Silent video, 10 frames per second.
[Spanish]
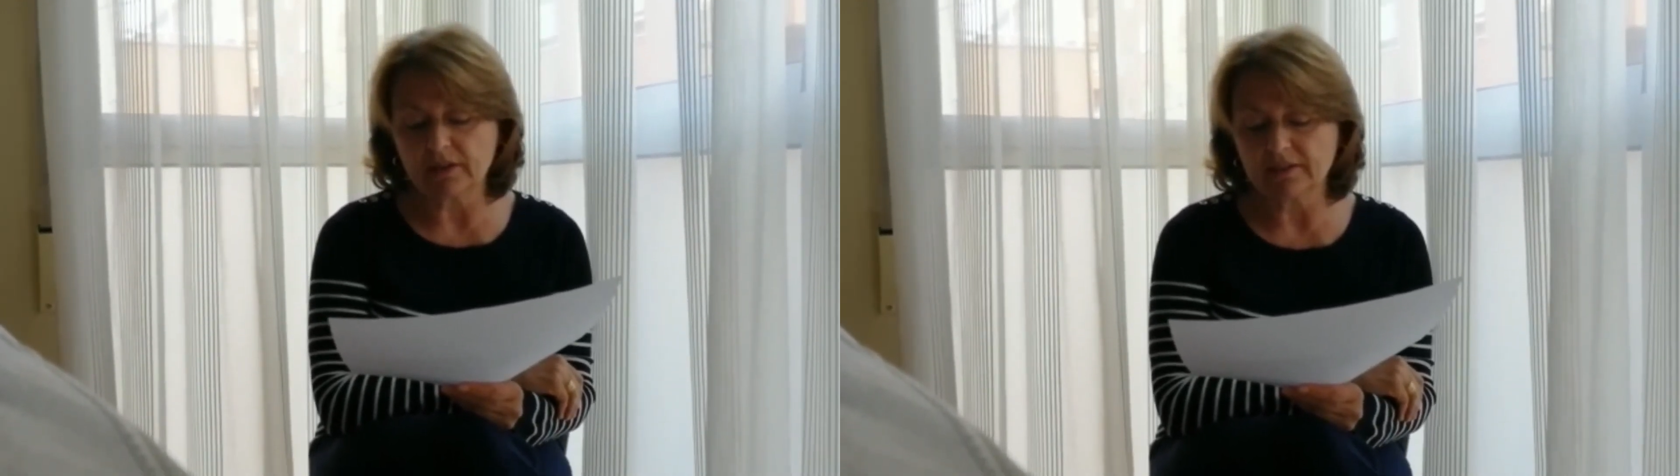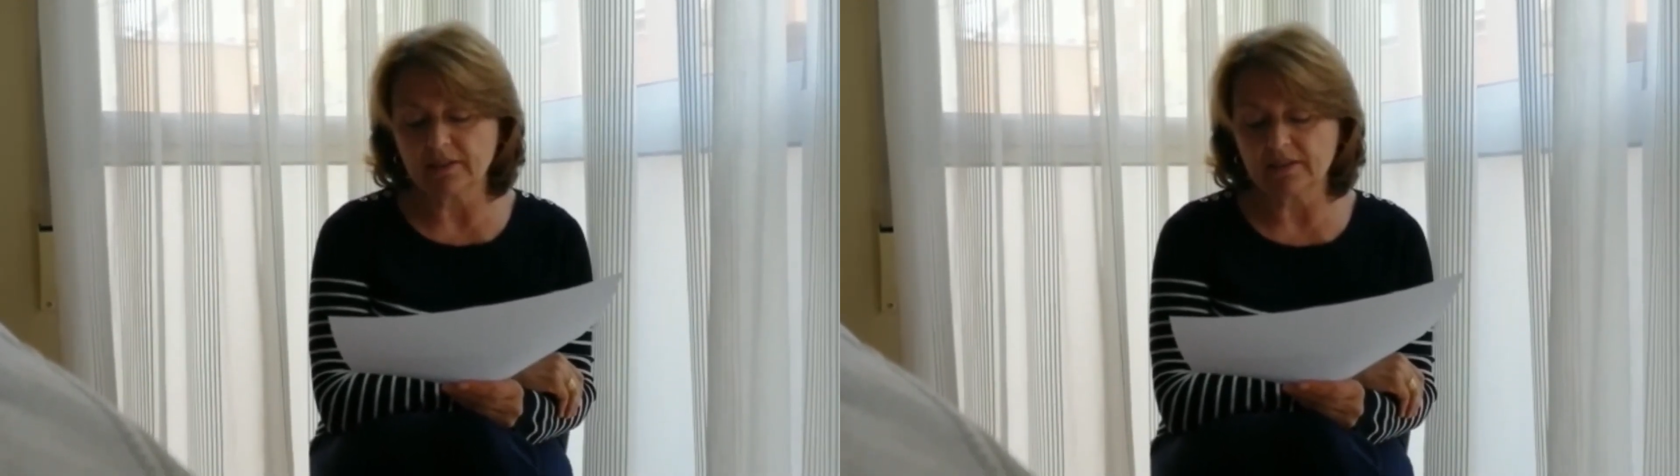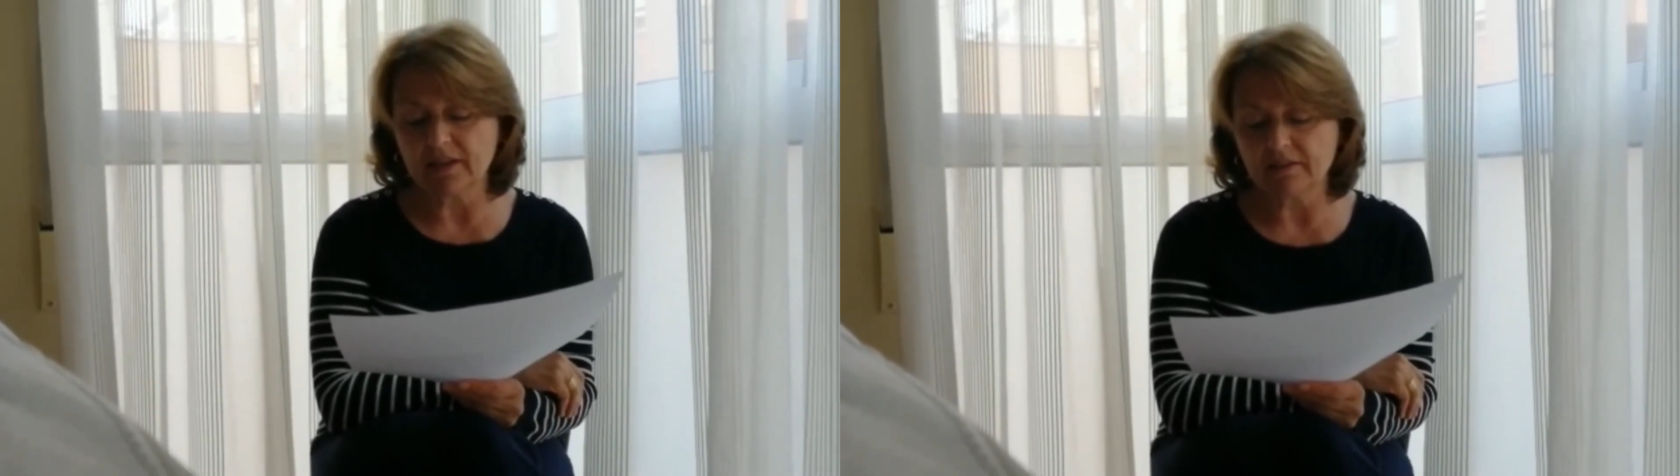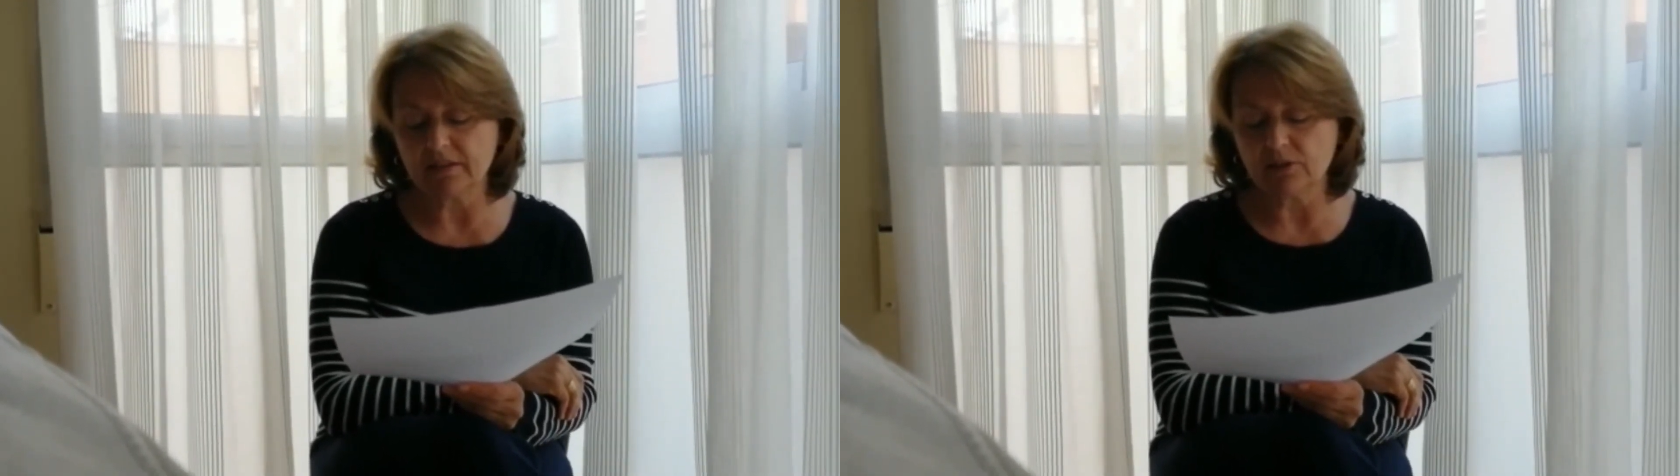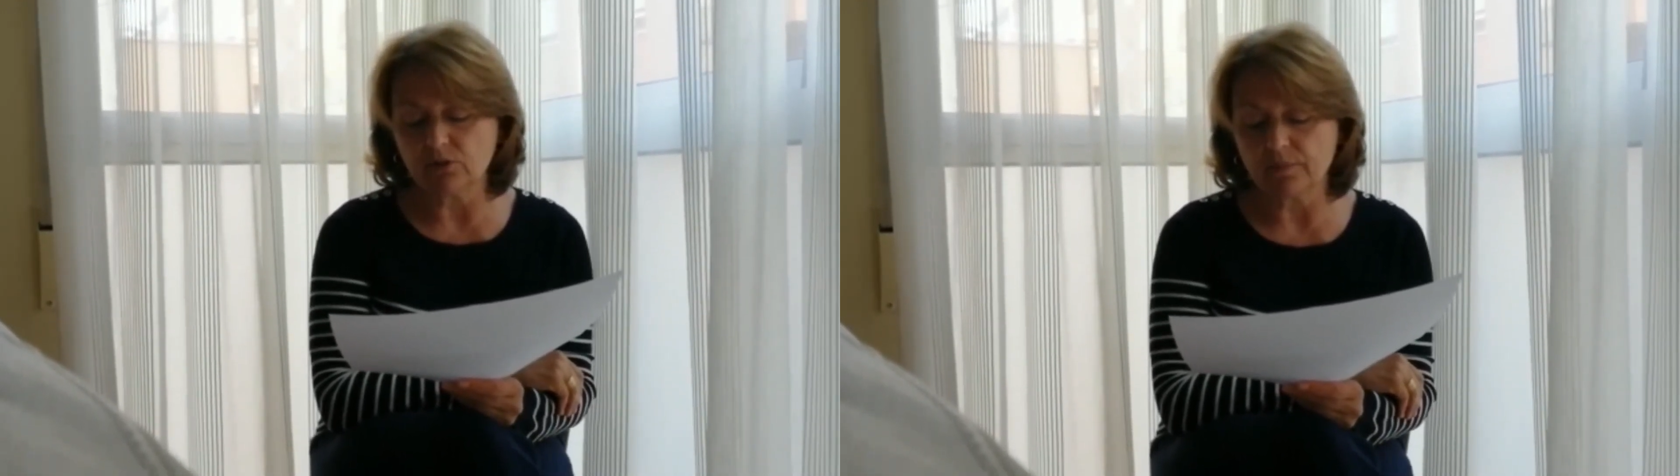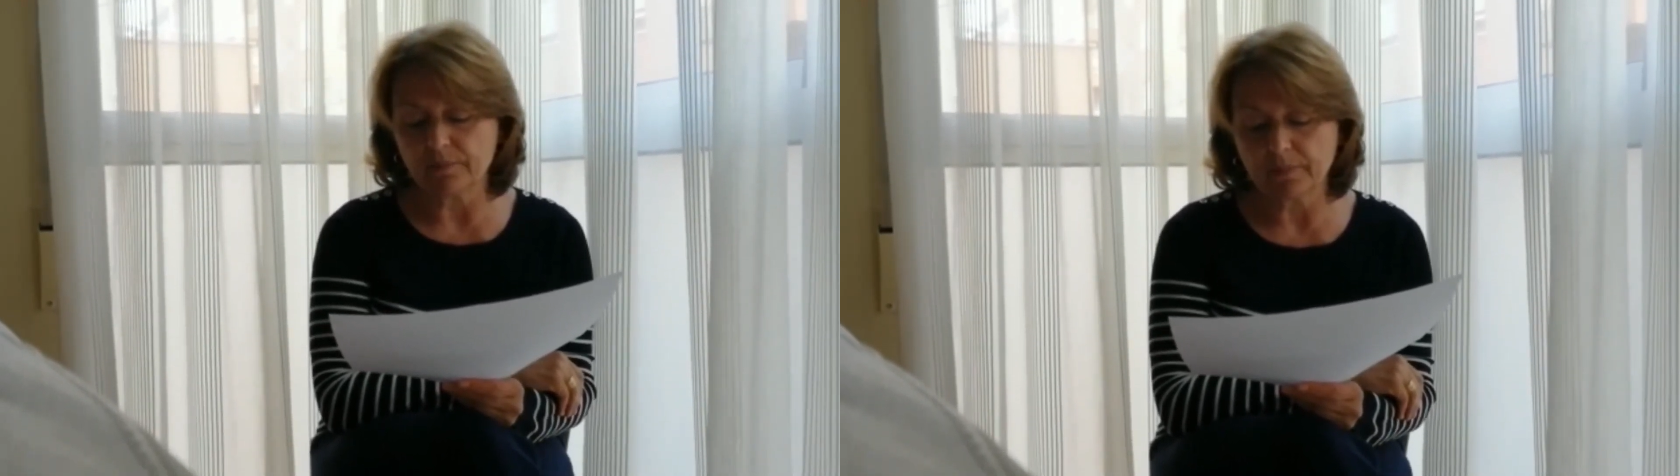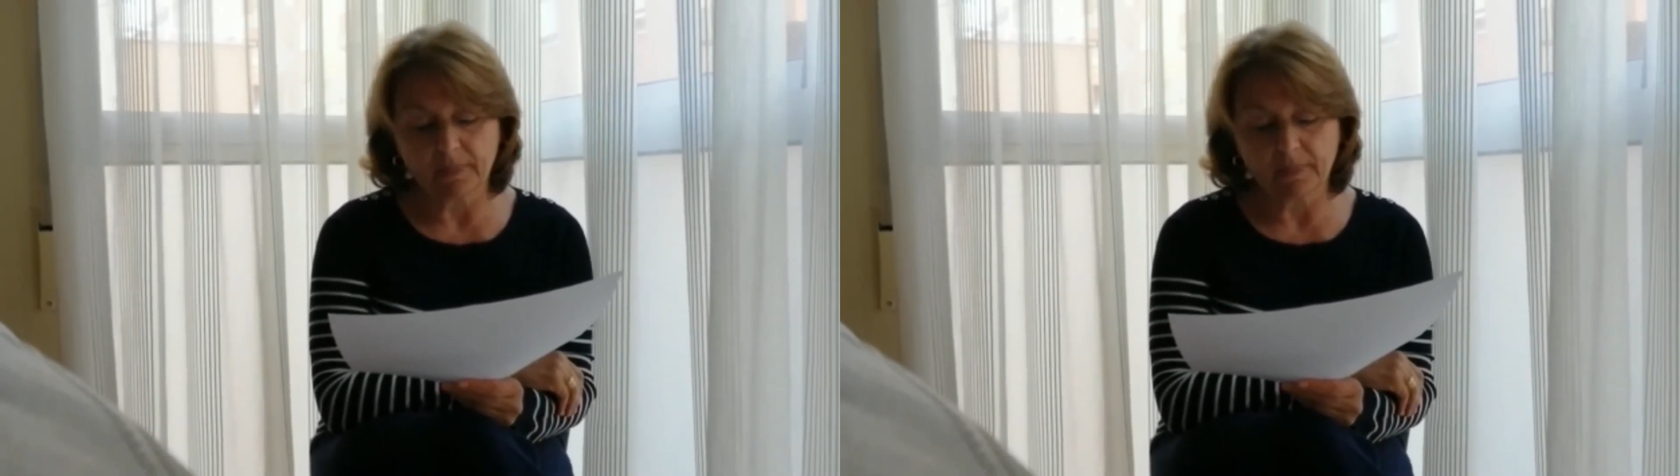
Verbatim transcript: que tenía dinero